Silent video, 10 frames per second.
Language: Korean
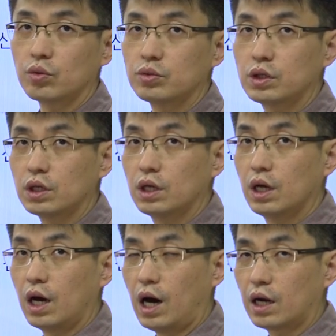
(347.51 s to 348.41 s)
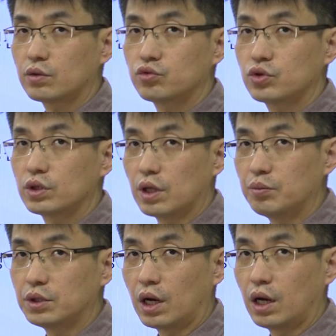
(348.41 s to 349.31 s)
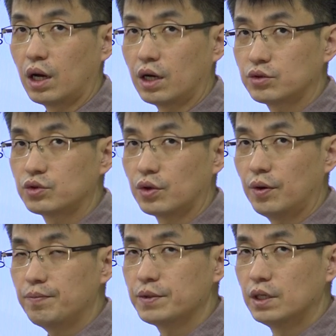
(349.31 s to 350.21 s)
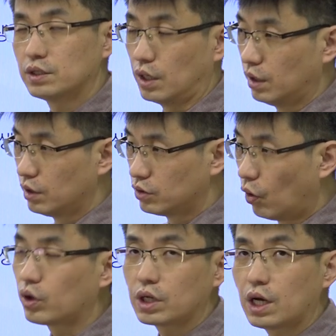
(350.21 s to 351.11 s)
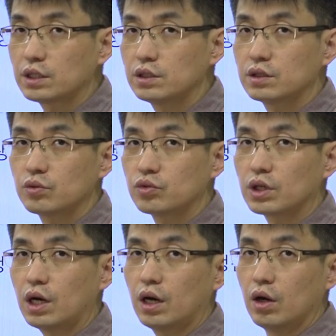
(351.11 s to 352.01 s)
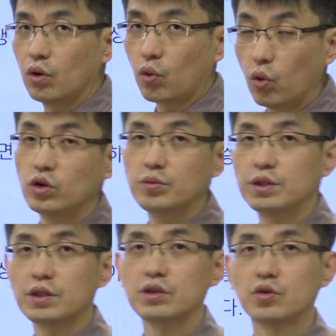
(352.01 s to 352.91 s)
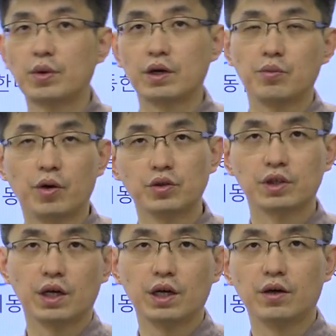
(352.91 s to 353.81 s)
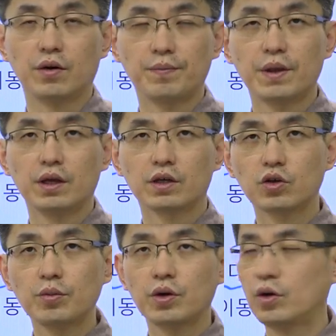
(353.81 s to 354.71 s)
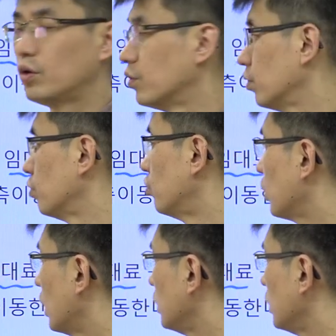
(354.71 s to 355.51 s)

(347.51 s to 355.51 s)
여러분들이 알아두셔야 됩니다. 아셨죠? 자, 여기까지 이제 우리가 공급에 대해서 배웠잖아요. 그러면 우리가